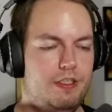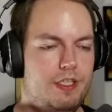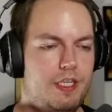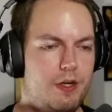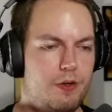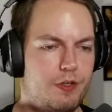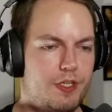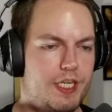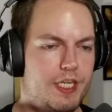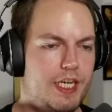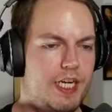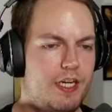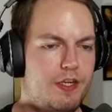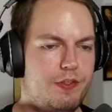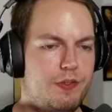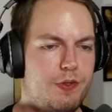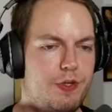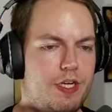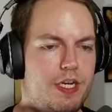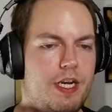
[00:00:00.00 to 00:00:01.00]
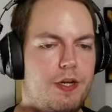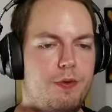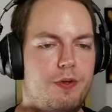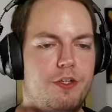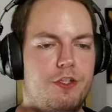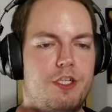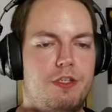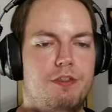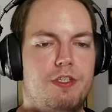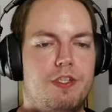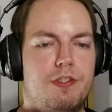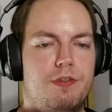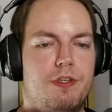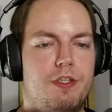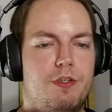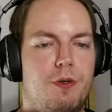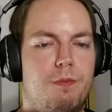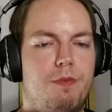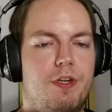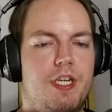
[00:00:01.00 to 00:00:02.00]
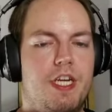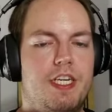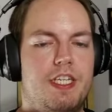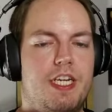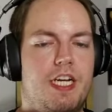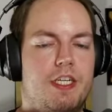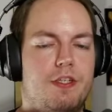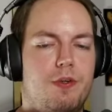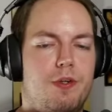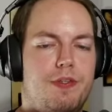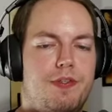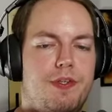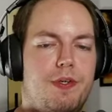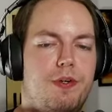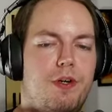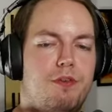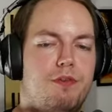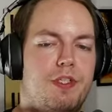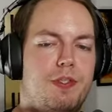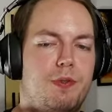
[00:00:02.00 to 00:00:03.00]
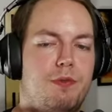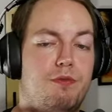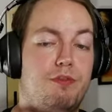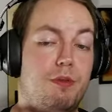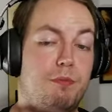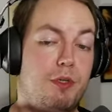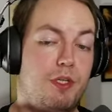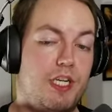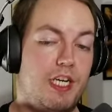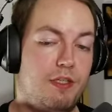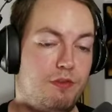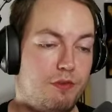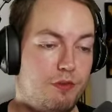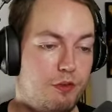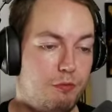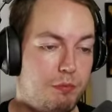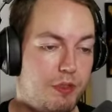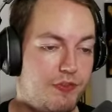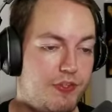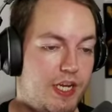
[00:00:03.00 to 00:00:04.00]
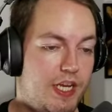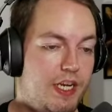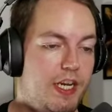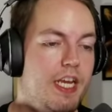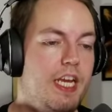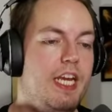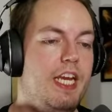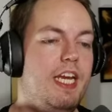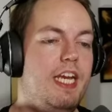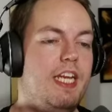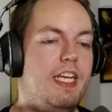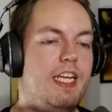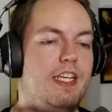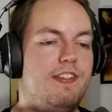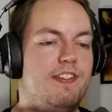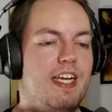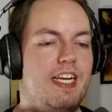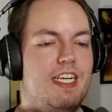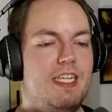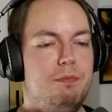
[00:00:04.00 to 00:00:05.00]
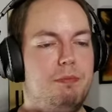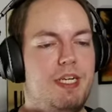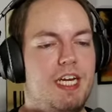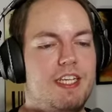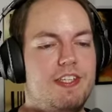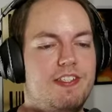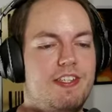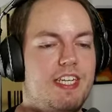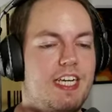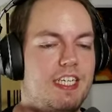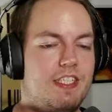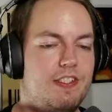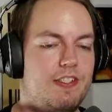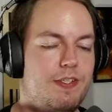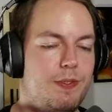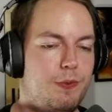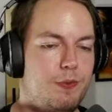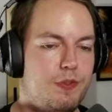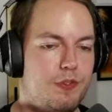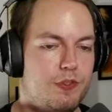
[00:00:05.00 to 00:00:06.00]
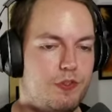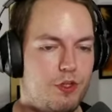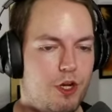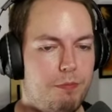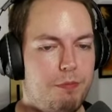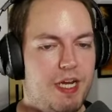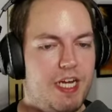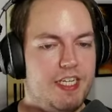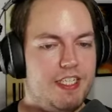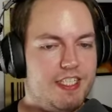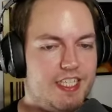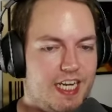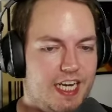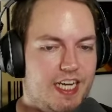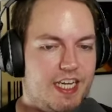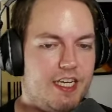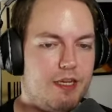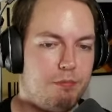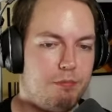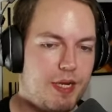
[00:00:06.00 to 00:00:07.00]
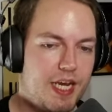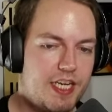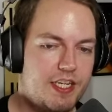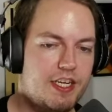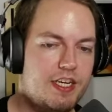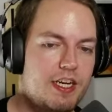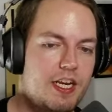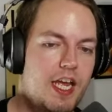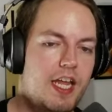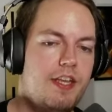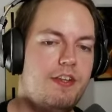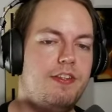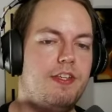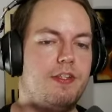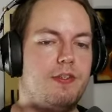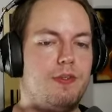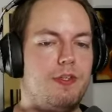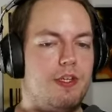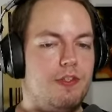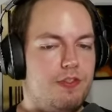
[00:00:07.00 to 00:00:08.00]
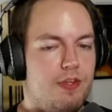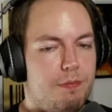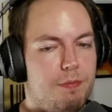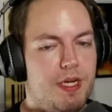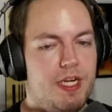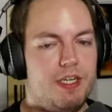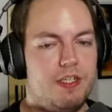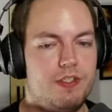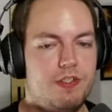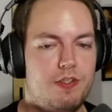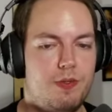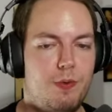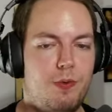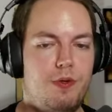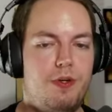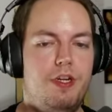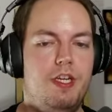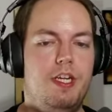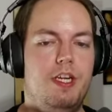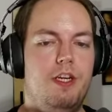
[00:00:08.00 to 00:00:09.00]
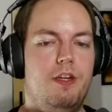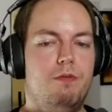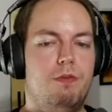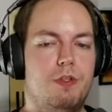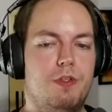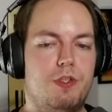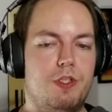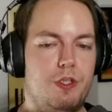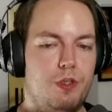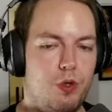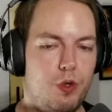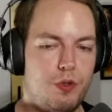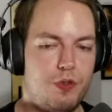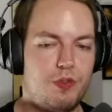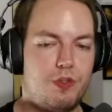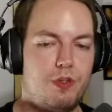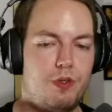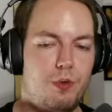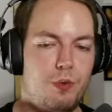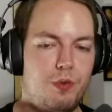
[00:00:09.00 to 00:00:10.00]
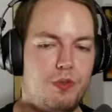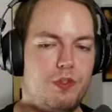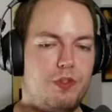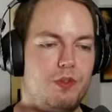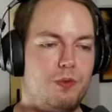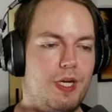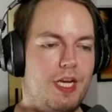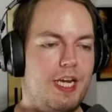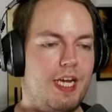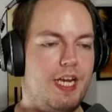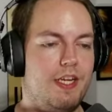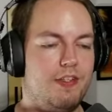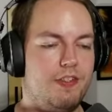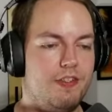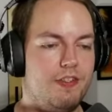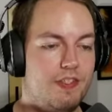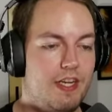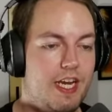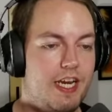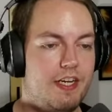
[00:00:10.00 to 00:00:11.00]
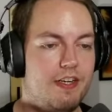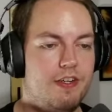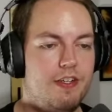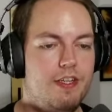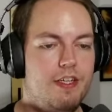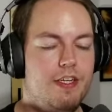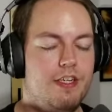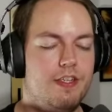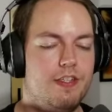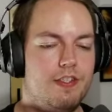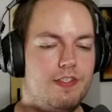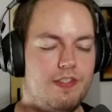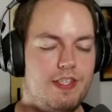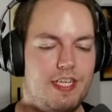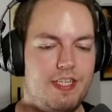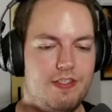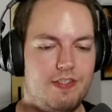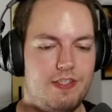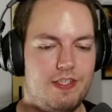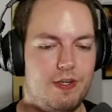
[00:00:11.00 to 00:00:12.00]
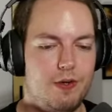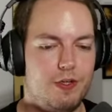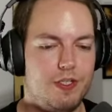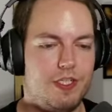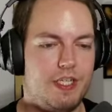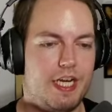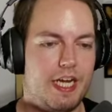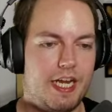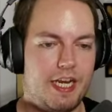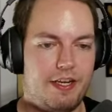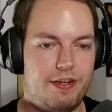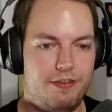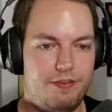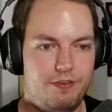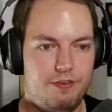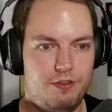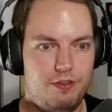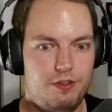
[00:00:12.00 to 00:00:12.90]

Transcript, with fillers: Genau, Kiraras neue Kleidung gestiefeltes Phantom wird nach der Aktualisierung auf Version 4.8 verfügbar sein. In der zeitlich begrenzten Aktion Sommer Drache Märchenland, also der Sommeraktion, wird sie kostenlos zu erhalten sein. Seht sie euch an.